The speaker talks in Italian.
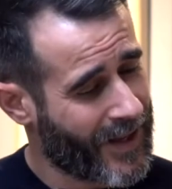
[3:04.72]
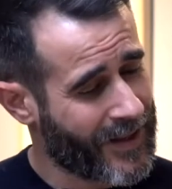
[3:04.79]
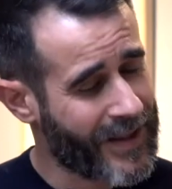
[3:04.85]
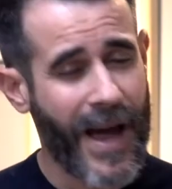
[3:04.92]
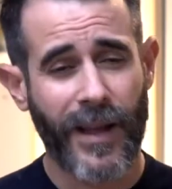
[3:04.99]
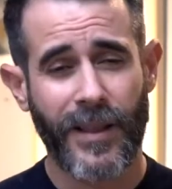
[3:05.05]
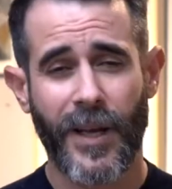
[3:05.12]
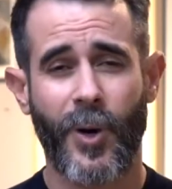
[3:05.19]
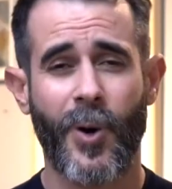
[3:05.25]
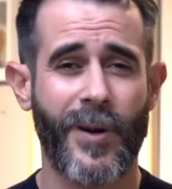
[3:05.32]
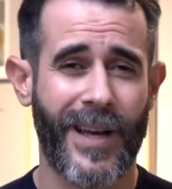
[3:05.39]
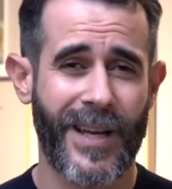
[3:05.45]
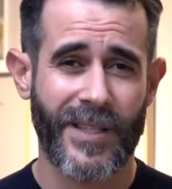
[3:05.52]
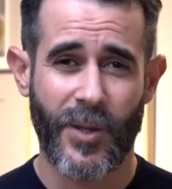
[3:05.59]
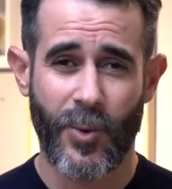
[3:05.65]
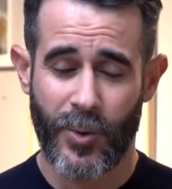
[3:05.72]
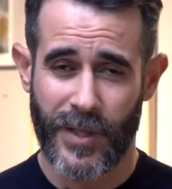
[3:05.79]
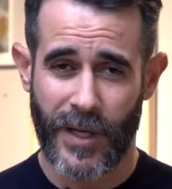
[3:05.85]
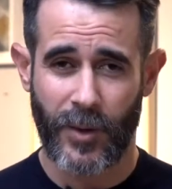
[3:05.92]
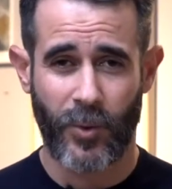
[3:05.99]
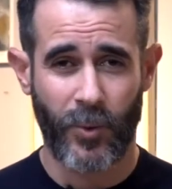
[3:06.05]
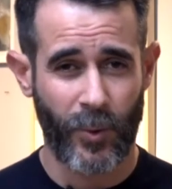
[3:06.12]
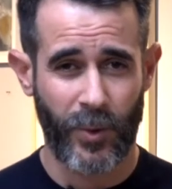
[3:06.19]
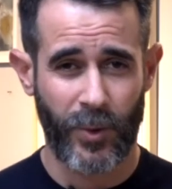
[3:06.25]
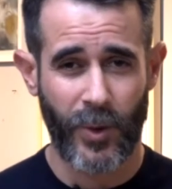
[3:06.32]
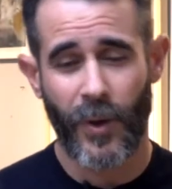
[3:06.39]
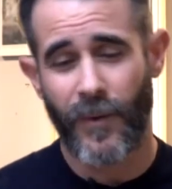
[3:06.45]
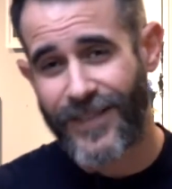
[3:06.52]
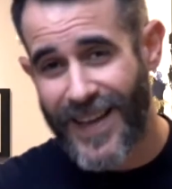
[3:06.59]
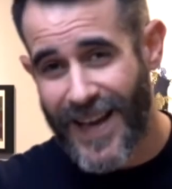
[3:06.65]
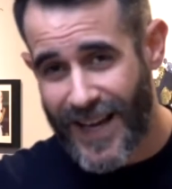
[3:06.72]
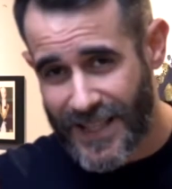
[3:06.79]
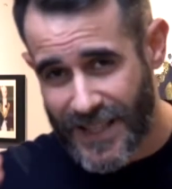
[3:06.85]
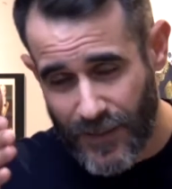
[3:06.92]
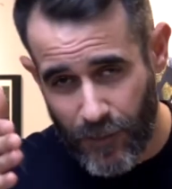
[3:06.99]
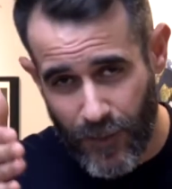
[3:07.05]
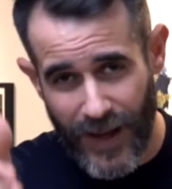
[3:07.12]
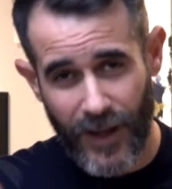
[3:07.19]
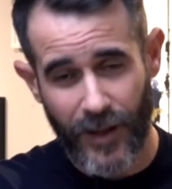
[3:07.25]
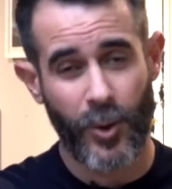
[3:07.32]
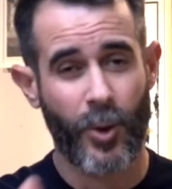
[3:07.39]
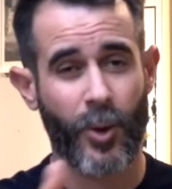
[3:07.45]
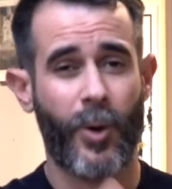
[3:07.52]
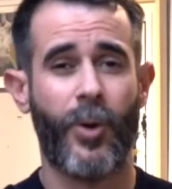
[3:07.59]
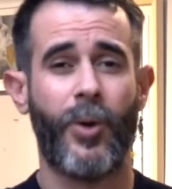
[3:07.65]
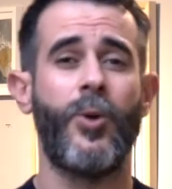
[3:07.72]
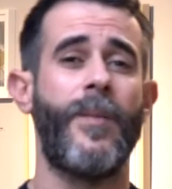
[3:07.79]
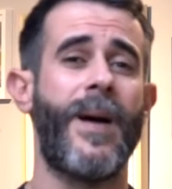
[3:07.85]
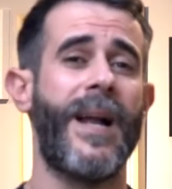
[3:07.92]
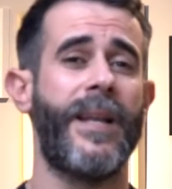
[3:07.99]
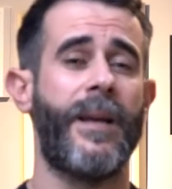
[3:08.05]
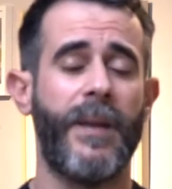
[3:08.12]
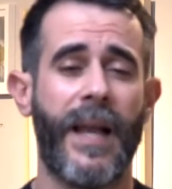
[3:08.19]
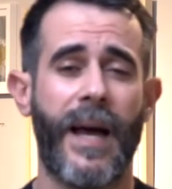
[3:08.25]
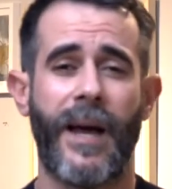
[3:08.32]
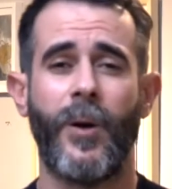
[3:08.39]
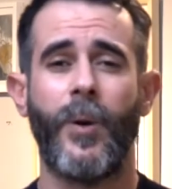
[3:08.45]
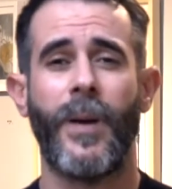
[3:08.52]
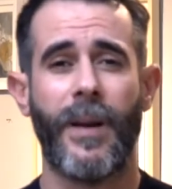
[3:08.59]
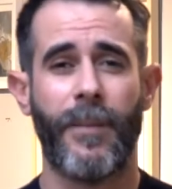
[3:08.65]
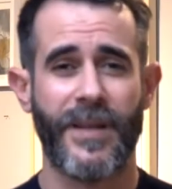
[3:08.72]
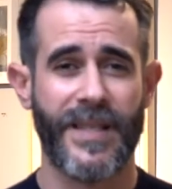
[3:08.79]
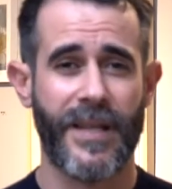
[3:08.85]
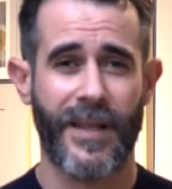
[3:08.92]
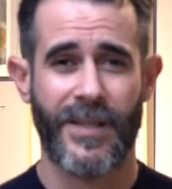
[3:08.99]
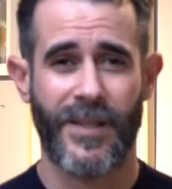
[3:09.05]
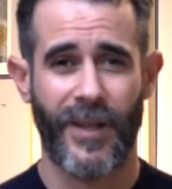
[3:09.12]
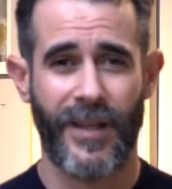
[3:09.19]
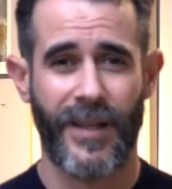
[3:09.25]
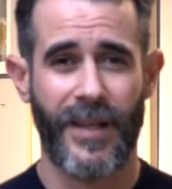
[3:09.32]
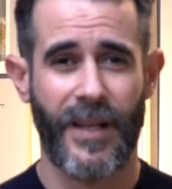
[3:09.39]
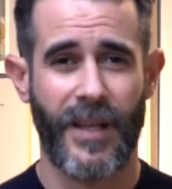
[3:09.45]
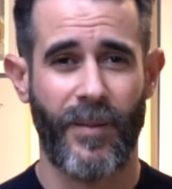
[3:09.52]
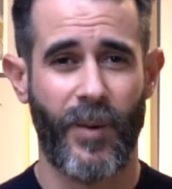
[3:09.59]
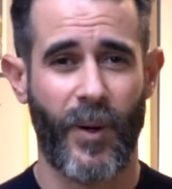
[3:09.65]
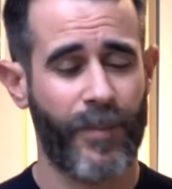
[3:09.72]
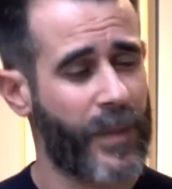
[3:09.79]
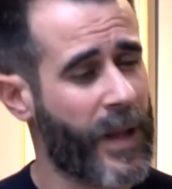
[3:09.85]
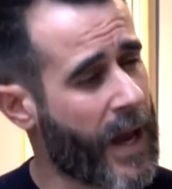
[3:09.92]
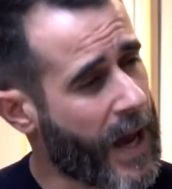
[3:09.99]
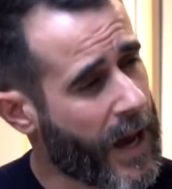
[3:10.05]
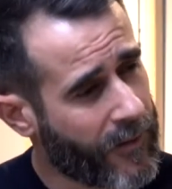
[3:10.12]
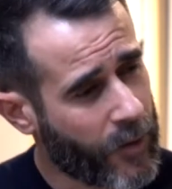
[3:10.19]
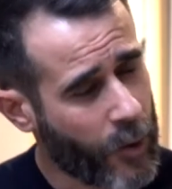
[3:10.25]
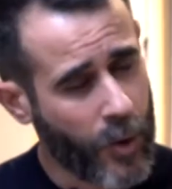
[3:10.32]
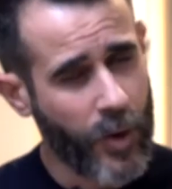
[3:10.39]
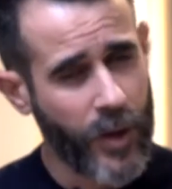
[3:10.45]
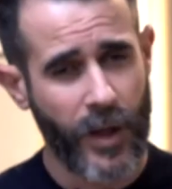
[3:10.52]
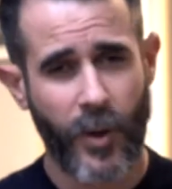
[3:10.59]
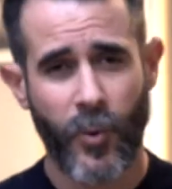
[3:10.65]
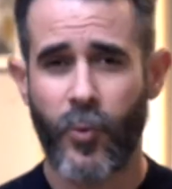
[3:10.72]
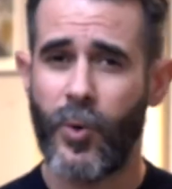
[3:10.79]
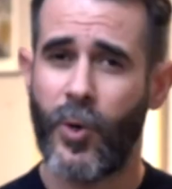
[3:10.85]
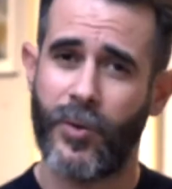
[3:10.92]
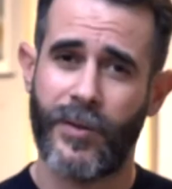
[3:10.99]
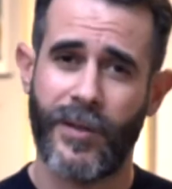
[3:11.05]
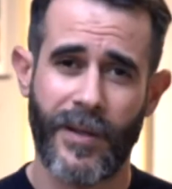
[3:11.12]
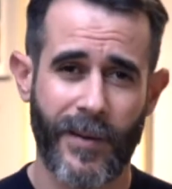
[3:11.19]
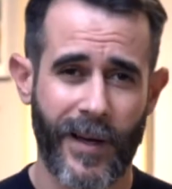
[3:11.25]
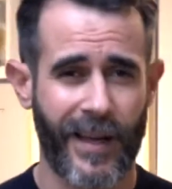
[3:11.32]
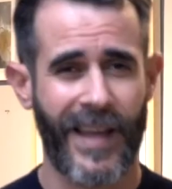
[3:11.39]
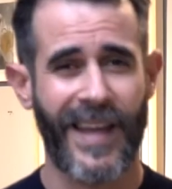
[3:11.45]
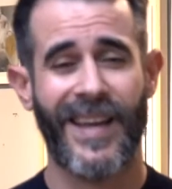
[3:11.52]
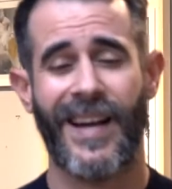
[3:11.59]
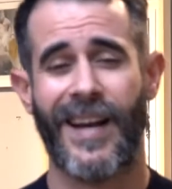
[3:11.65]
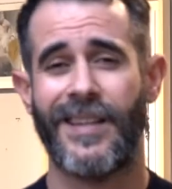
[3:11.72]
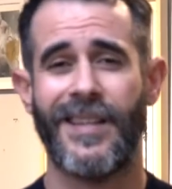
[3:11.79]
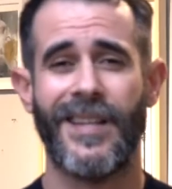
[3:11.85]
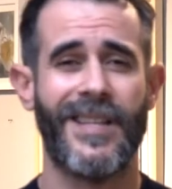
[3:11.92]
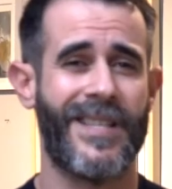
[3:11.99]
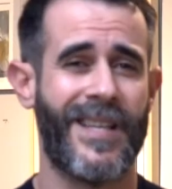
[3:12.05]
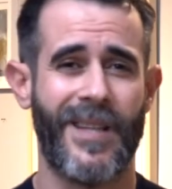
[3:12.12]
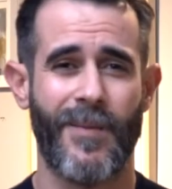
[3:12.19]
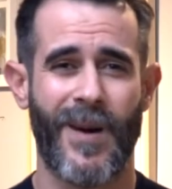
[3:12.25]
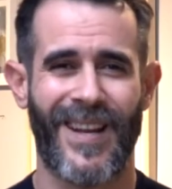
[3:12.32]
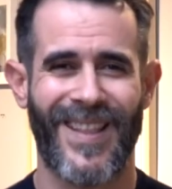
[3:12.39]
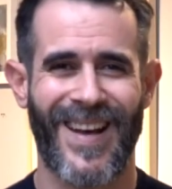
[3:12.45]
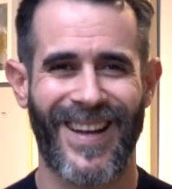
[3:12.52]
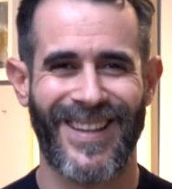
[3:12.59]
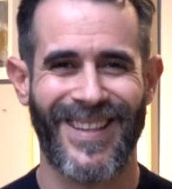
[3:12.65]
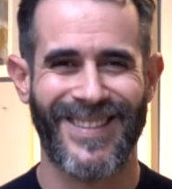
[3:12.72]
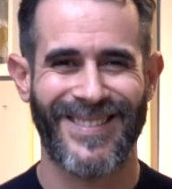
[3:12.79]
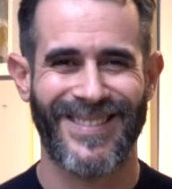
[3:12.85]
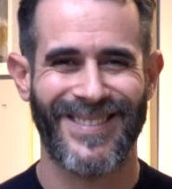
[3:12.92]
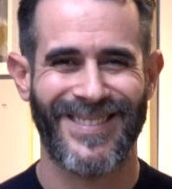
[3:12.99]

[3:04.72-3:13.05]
D'arte Arte Concas News è tutto, vi aspetto domani a Milano per la presentazione del libro. A voi un'ottima e grande settimana d'arte.